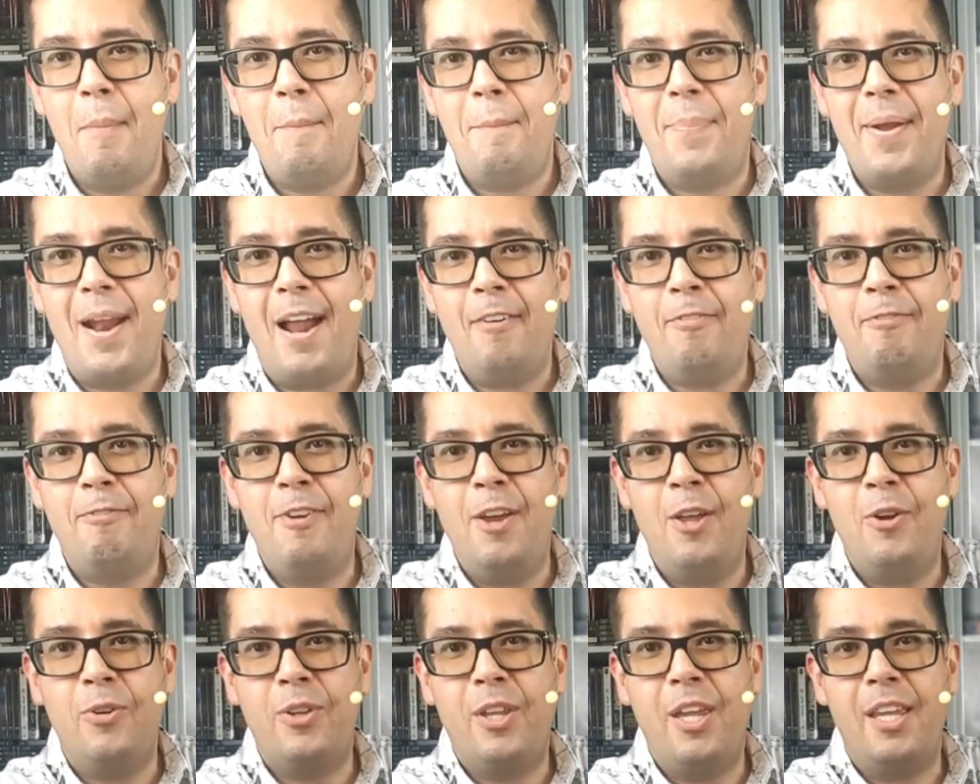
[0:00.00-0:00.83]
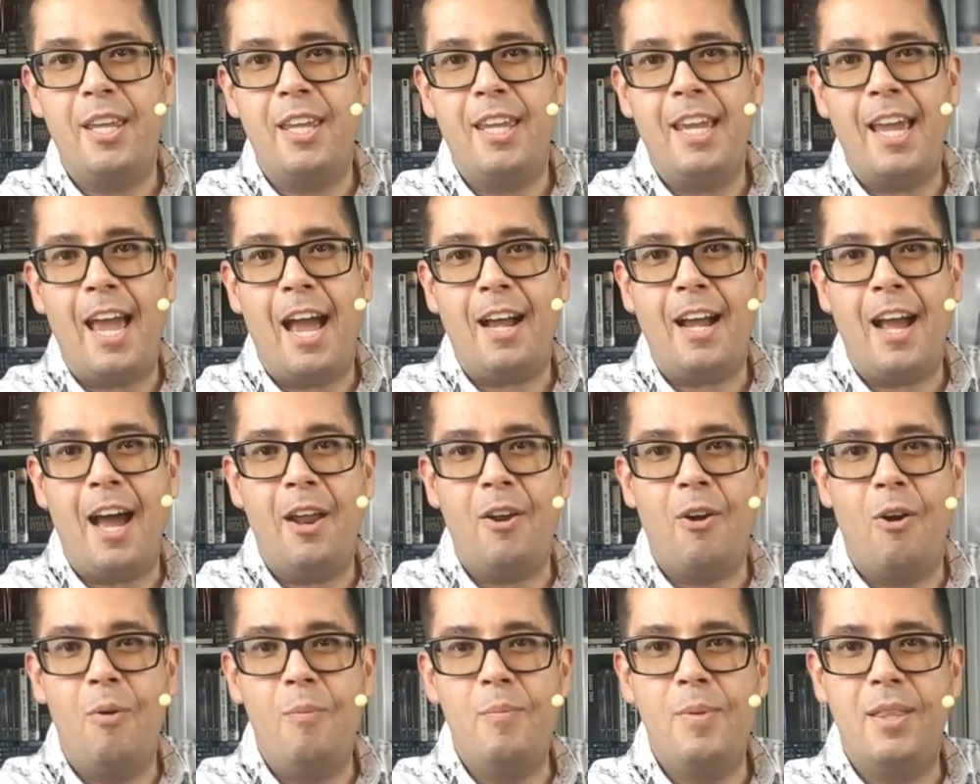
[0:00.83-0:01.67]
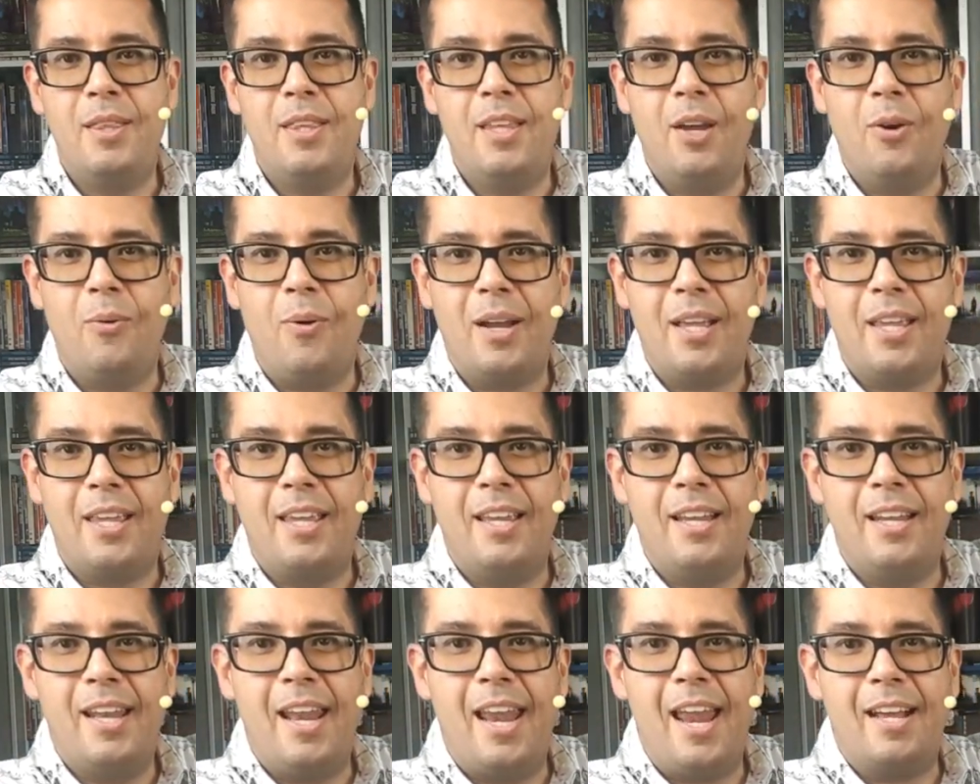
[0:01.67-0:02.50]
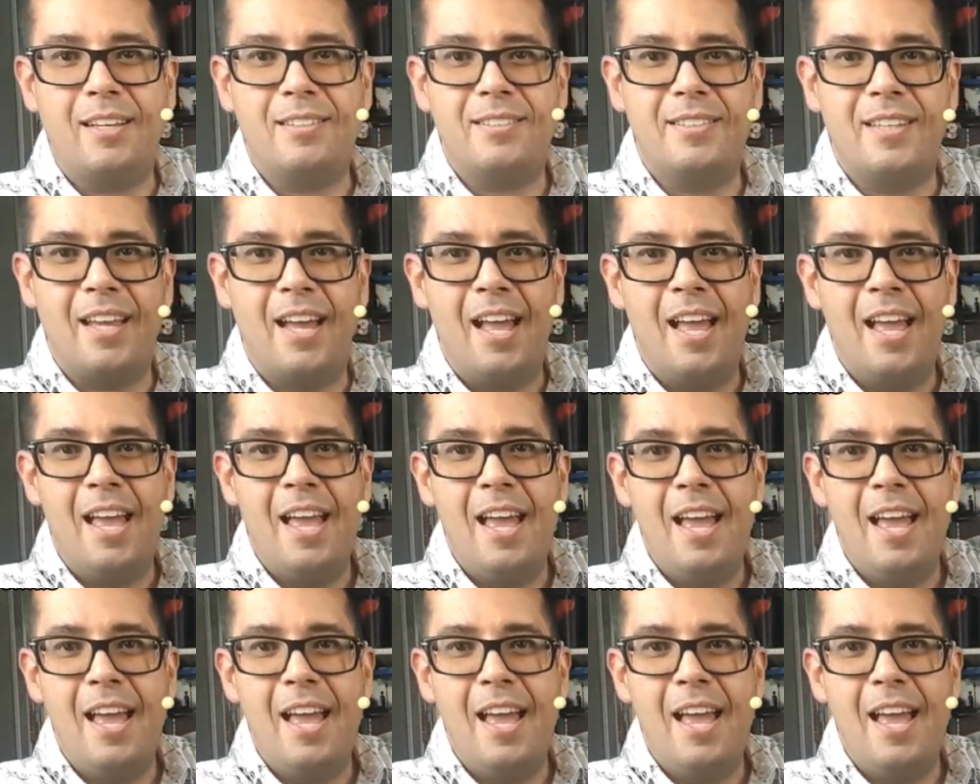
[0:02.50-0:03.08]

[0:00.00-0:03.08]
para ver o que, que a Carol me deu aqui nessa